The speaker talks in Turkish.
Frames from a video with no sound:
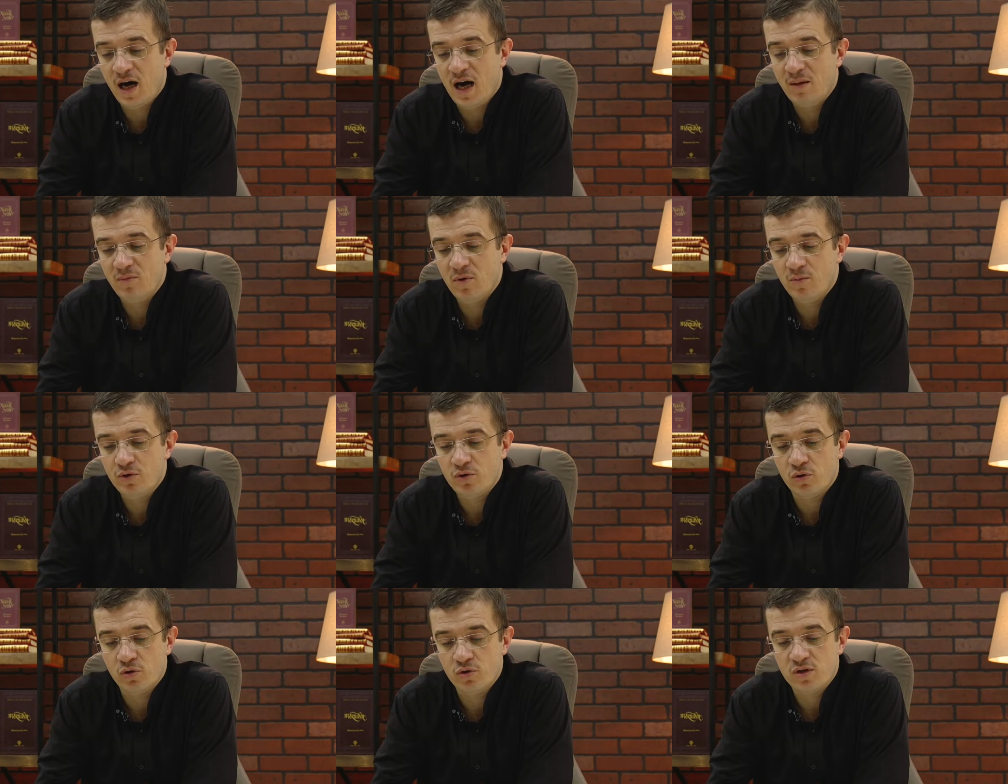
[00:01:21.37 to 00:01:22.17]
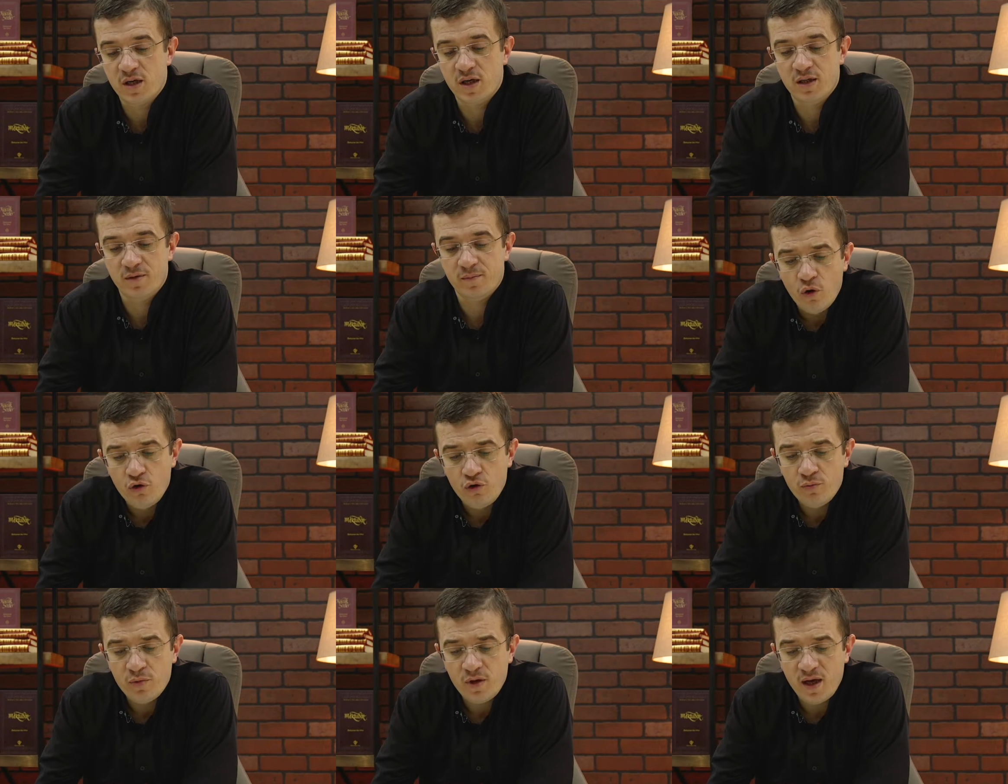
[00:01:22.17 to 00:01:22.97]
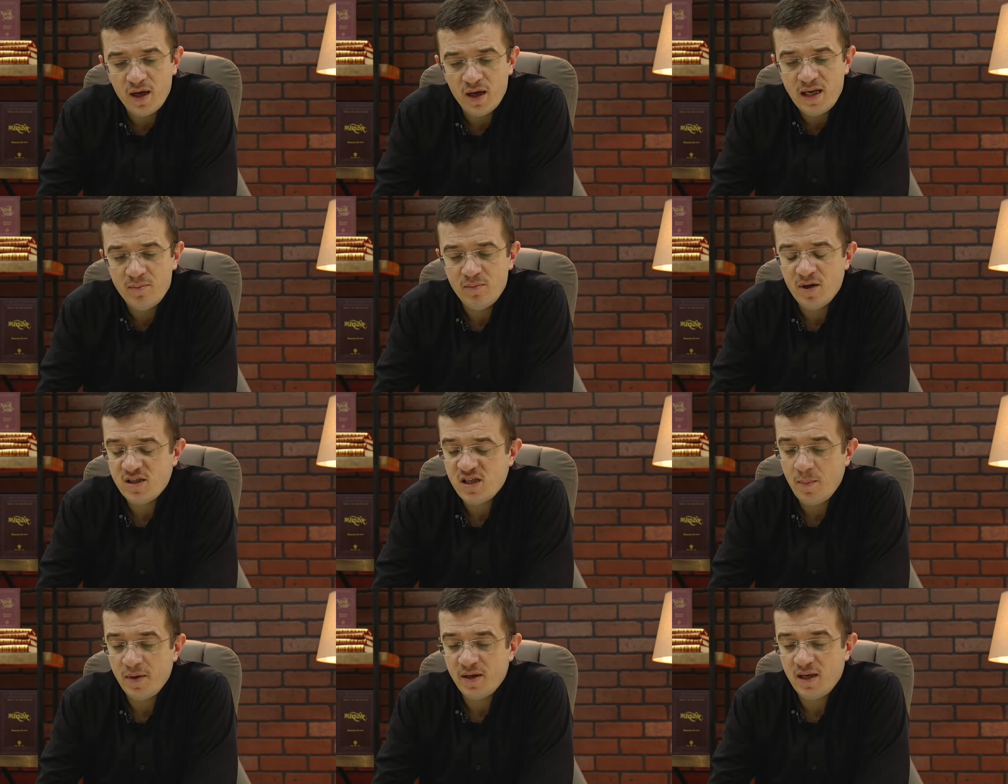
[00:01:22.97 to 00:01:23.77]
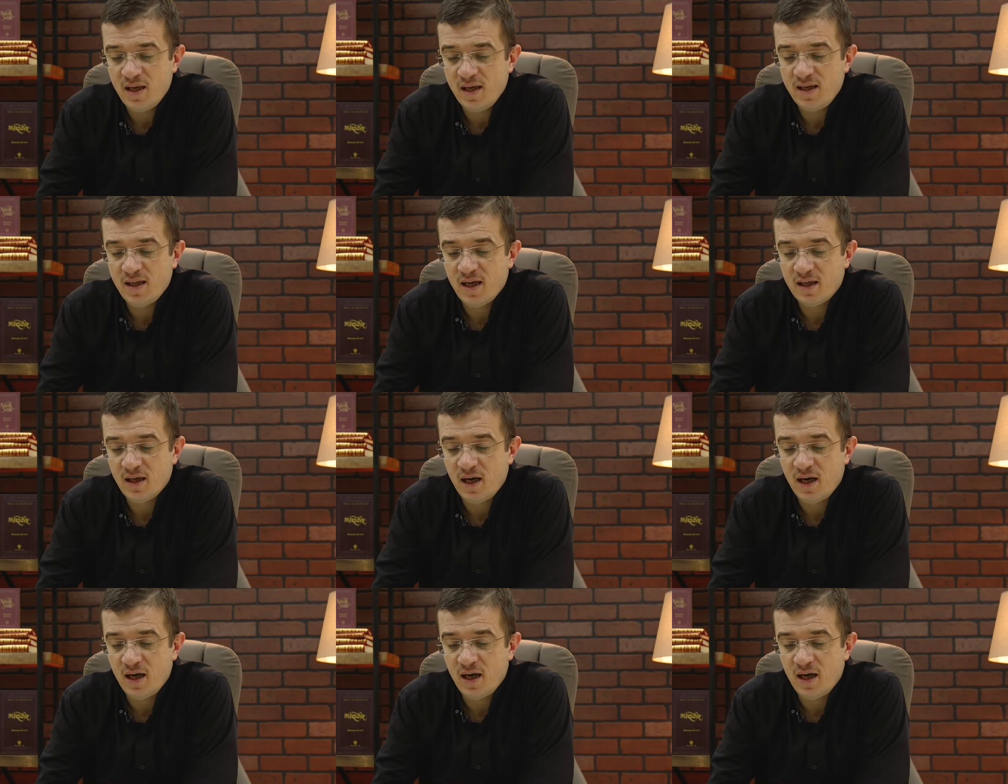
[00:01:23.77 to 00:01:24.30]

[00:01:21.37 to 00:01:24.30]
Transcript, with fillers: almamış olsaydım önünde elimde sepet ile giden